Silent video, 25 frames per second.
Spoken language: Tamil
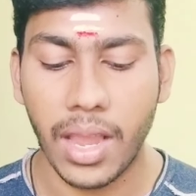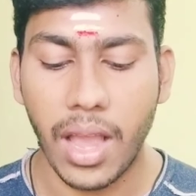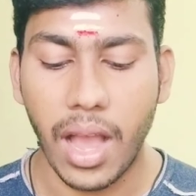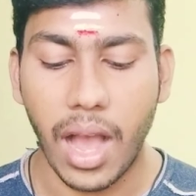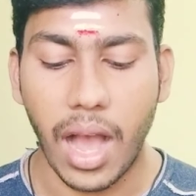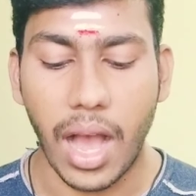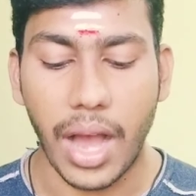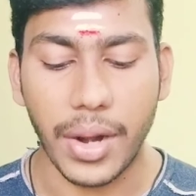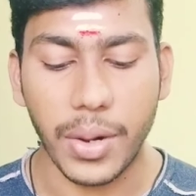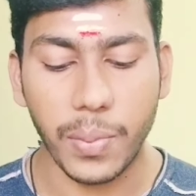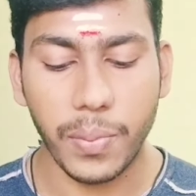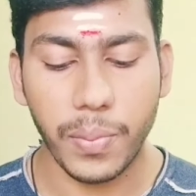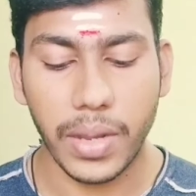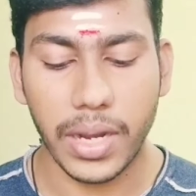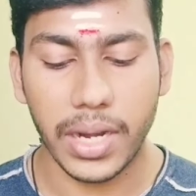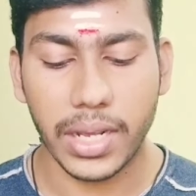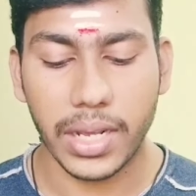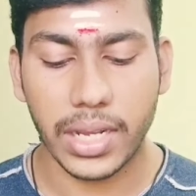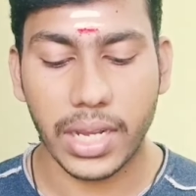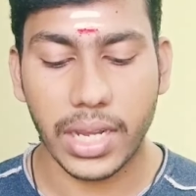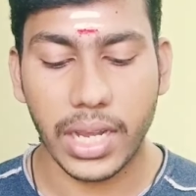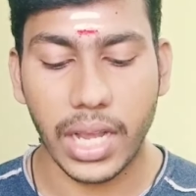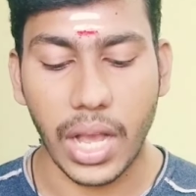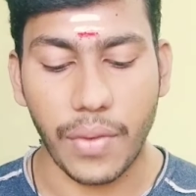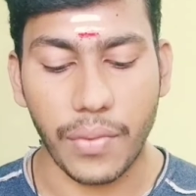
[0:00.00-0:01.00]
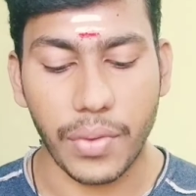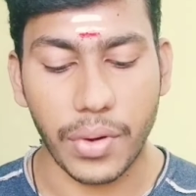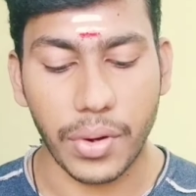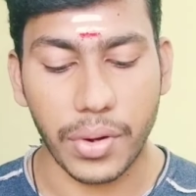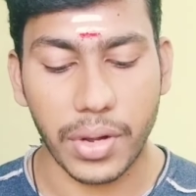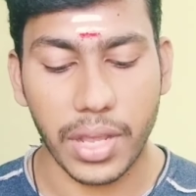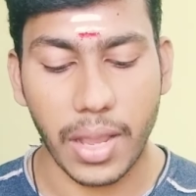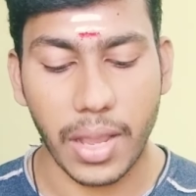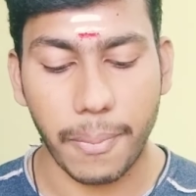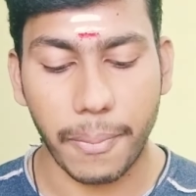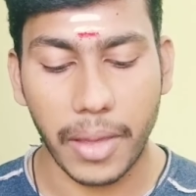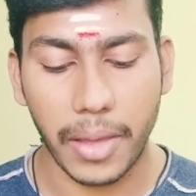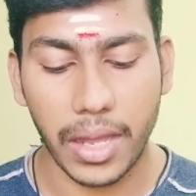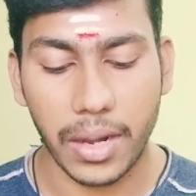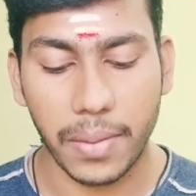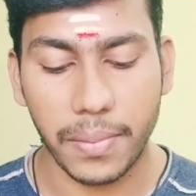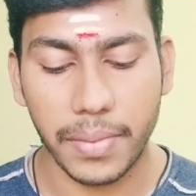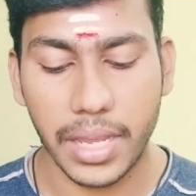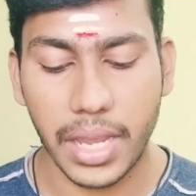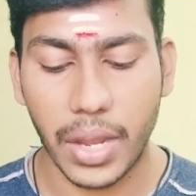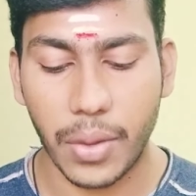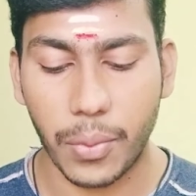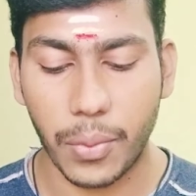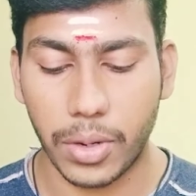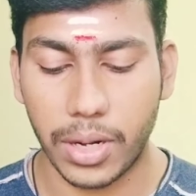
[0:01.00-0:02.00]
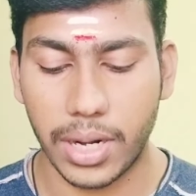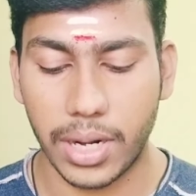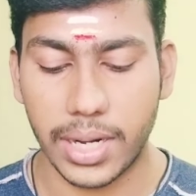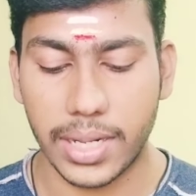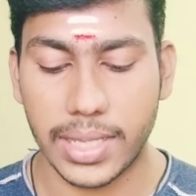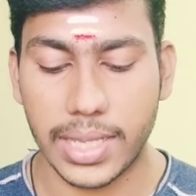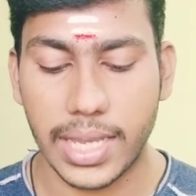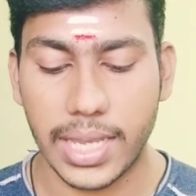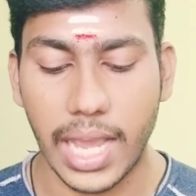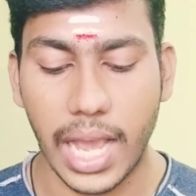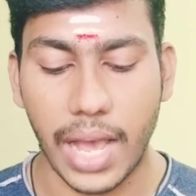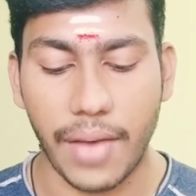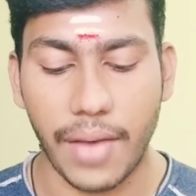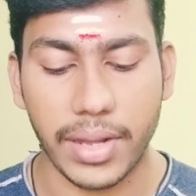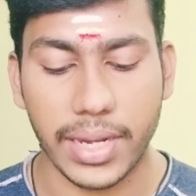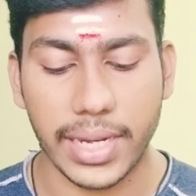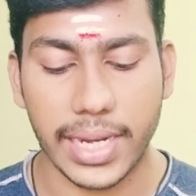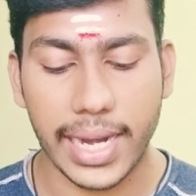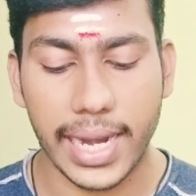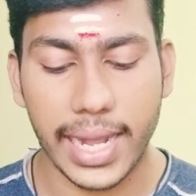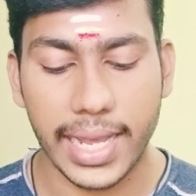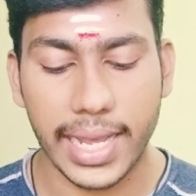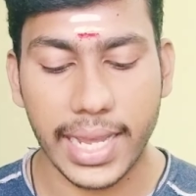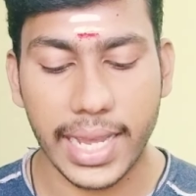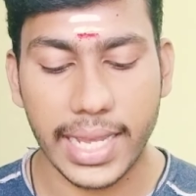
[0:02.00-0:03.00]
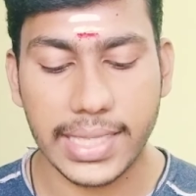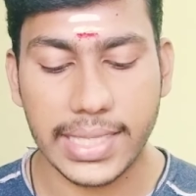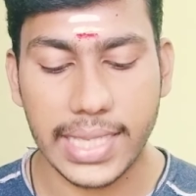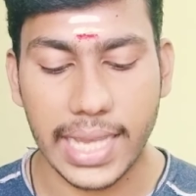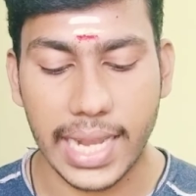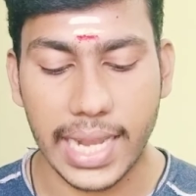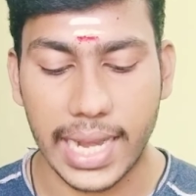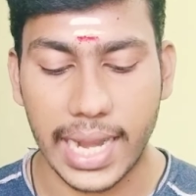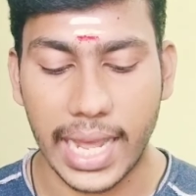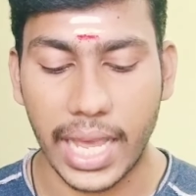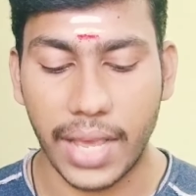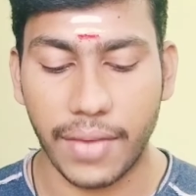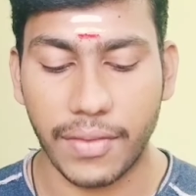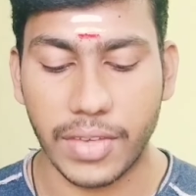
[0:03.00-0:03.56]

அனுமனுக்கு அவருடைய பெருமையை உணர்த்தி அவர் இலங்கை செல்ல